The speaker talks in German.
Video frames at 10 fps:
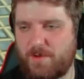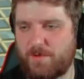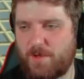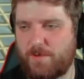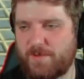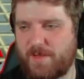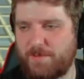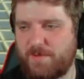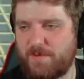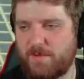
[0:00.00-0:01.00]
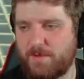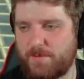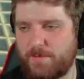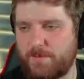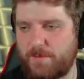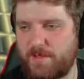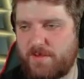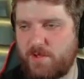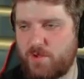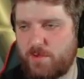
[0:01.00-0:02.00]
auch drauf, dass Ramsi ähm,
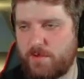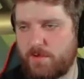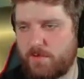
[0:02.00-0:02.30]
Medizin studiert.